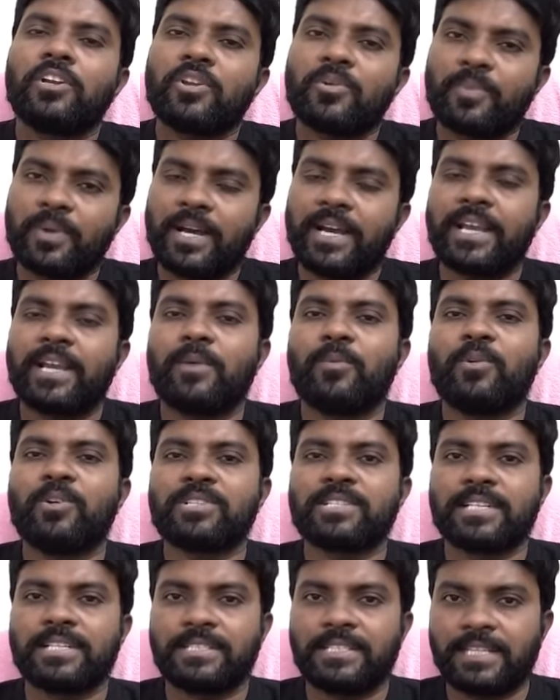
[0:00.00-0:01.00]
ఇప్పుడు ఆ
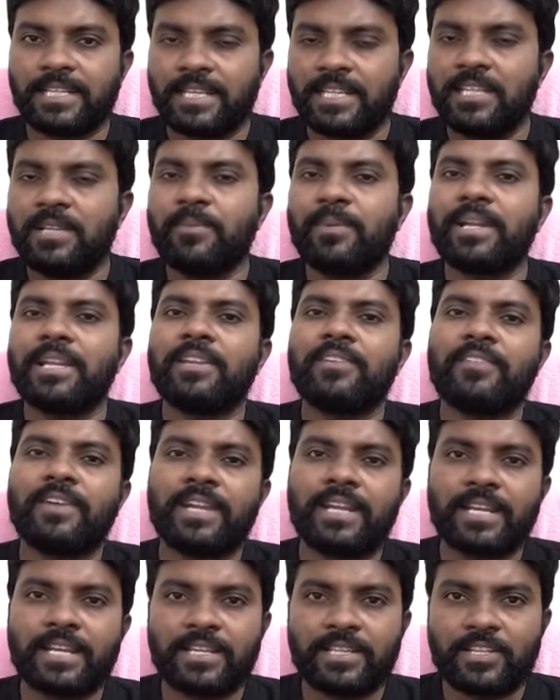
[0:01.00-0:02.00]
ఎమోషన్ తగ్గింది మళ్ళీ
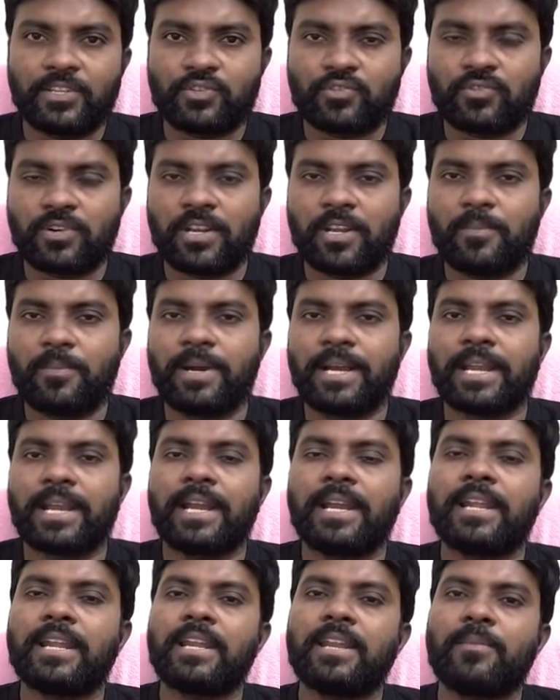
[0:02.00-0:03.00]
వెనక్కి తెచ్చుకుంటాం మా
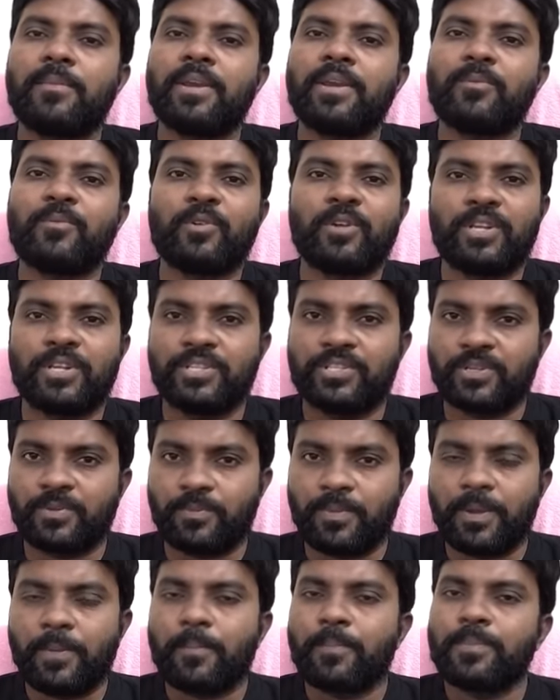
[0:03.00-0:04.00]
క్యాడర్ని మేము అని
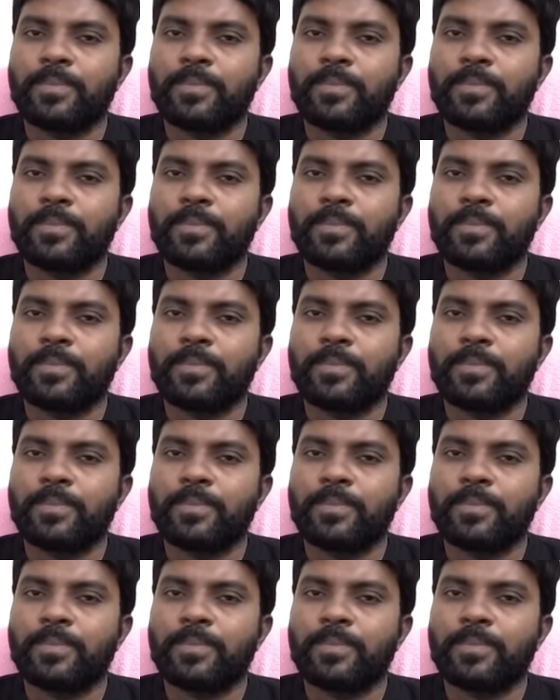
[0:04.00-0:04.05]
చెప్పి